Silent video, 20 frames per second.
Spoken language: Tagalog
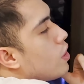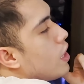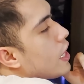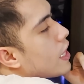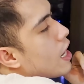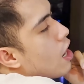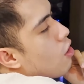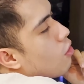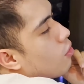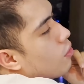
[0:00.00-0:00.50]

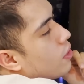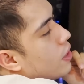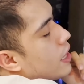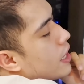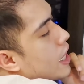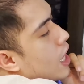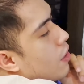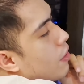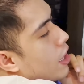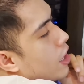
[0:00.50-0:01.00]
Ikaw,
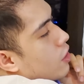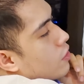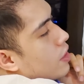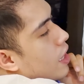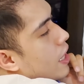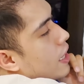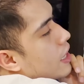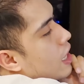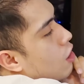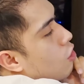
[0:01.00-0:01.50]
ikaw, ikaw na
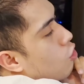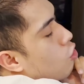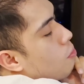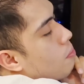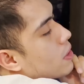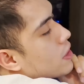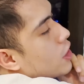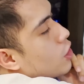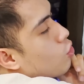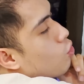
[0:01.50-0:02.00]
ikaw, kung
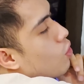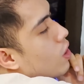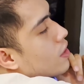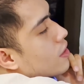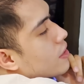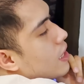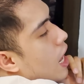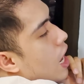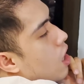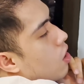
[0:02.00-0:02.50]
matinu kang
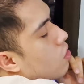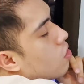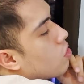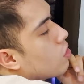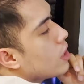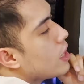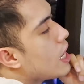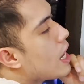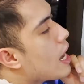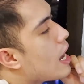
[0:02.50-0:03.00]
tao,
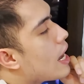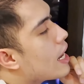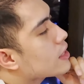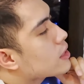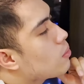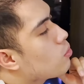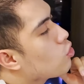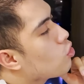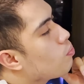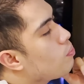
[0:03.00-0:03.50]

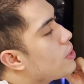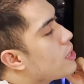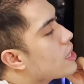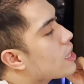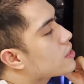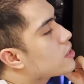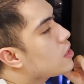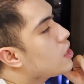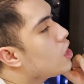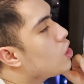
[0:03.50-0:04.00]
iaasa mo yung
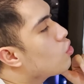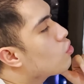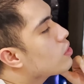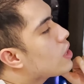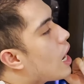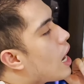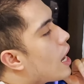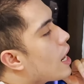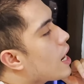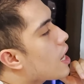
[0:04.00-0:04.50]
binyag sa ninong
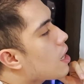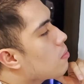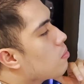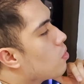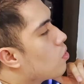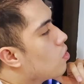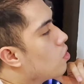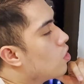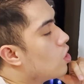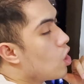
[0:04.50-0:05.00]
ng anak
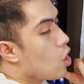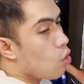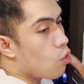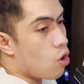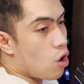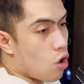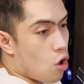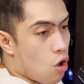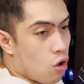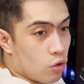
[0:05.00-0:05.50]
mo. Kung
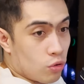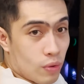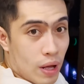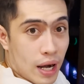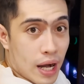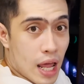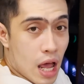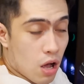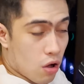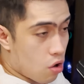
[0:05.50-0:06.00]
ako,
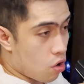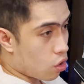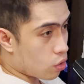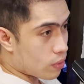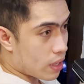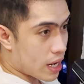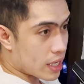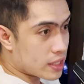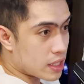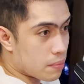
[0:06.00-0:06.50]
kunwari ako,
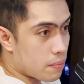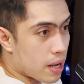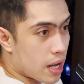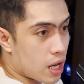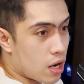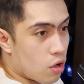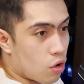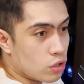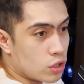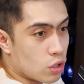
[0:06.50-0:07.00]
kunwari sinabihan
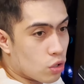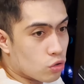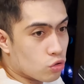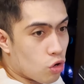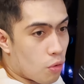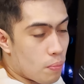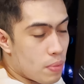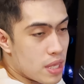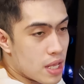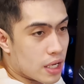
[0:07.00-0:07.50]
ako, sagot
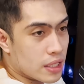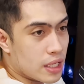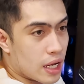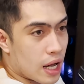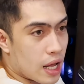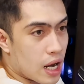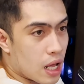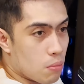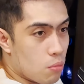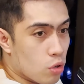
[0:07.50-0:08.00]
ko binyag ng
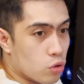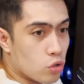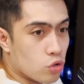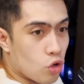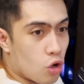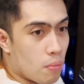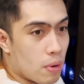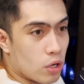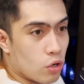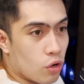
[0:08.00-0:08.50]
anak mo, totoo
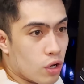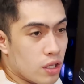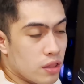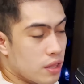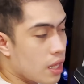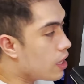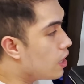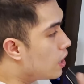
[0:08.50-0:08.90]
man o hindi.